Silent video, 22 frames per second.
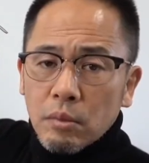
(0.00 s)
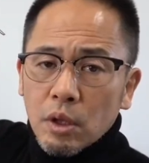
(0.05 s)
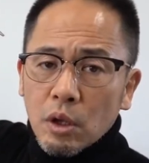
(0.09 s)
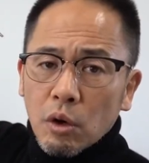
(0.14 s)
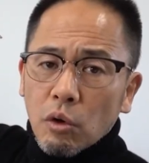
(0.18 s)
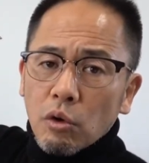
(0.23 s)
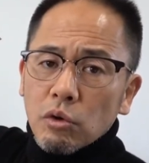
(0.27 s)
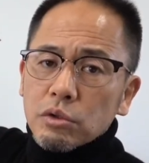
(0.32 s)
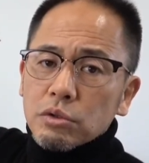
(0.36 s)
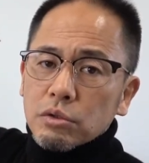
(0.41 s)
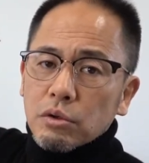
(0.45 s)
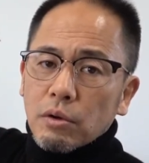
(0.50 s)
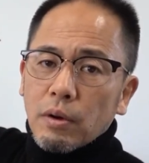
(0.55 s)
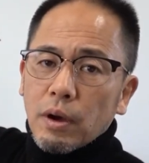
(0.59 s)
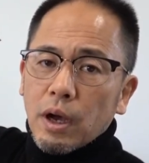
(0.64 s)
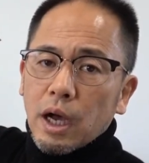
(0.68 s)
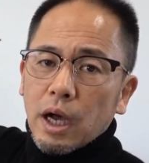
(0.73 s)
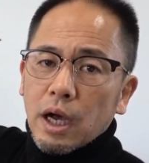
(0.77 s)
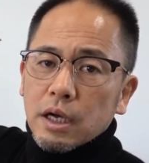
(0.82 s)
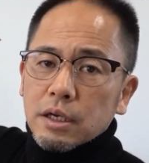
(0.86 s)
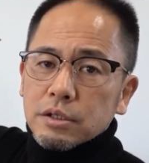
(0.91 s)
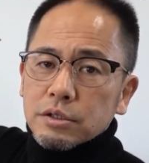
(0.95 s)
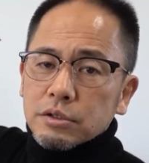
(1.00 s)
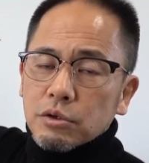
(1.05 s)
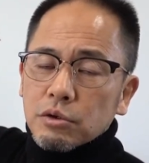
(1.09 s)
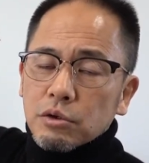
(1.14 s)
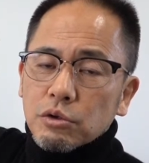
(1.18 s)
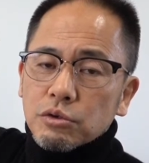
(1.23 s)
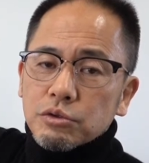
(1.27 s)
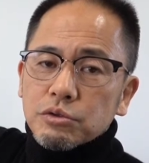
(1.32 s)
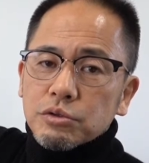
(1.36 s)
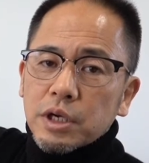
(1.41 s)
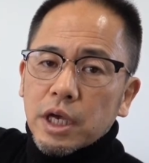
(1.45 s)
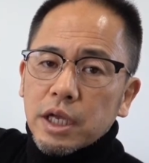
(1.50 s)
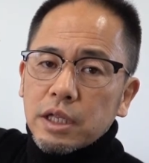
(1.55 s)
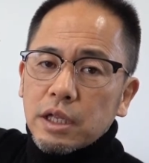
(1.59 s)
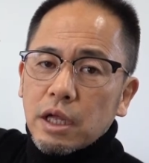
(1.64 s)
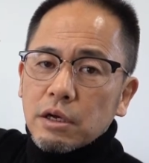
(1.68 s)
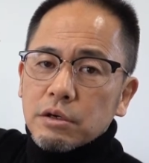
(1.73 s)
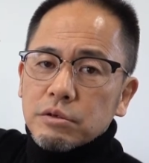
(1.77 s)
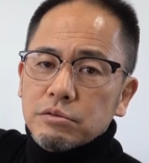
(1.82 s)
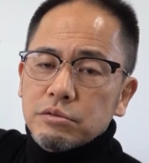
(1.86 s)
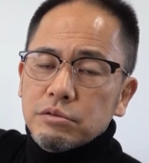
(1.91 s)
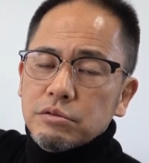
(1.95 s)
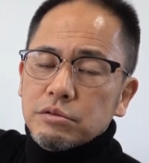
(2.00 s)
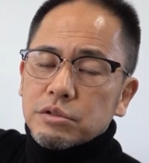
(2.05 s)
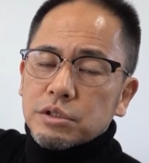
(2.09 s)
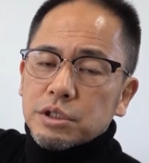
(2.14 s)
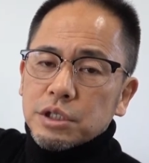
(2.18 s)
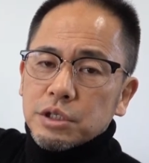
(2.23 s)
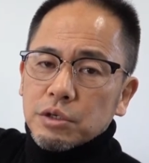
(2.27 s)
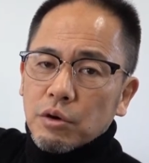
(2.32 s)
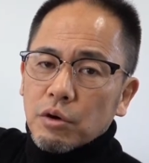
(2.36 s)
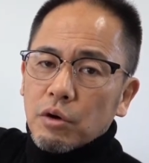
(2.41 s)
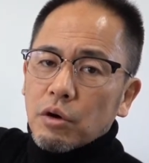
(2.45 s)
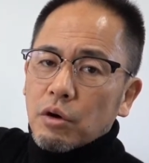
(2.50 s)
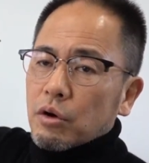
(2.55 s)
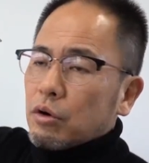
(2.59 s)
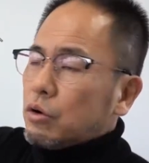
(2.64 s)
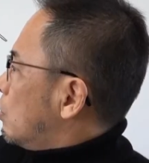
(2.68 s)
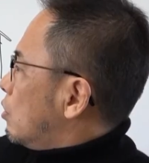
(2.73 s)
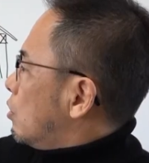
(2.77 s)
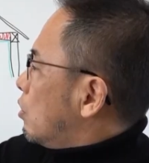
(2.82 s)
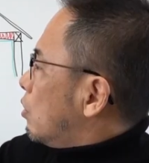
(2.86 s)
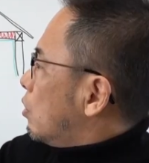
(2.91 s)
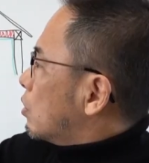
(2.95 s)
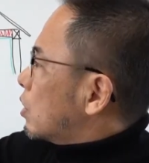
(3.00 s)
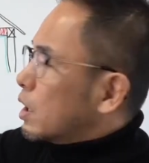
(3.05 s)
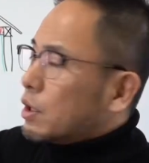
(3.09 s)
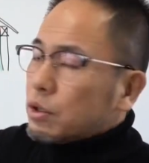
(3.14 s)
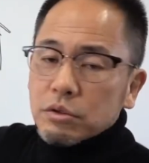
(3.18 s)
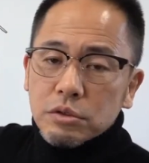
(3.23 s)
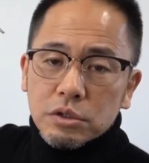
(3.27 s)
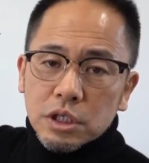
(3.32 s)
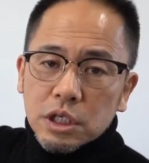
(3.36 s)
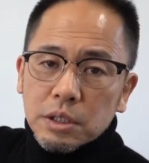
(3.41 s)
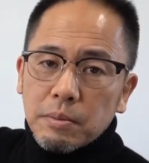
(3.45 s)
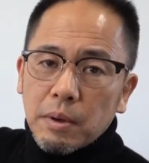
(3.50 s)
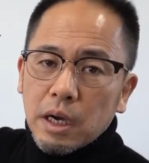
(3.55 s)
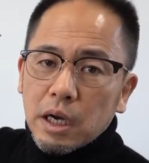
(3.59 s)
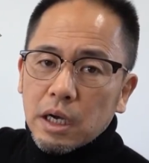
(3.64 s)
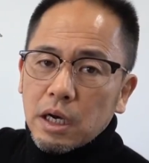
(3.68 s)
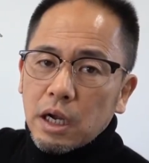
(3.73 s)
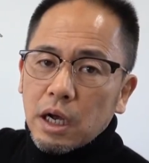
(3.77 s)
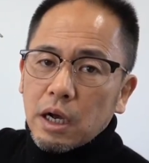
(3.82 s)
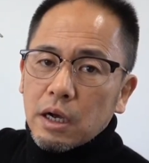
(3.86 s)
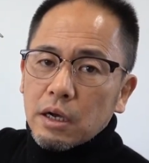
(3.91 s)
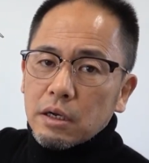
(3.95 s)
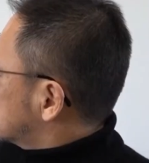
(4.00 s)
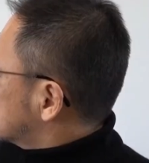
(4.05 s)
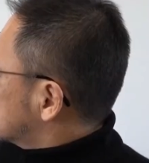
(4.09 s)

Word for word: 今度はその抜けた空気を他の隙間から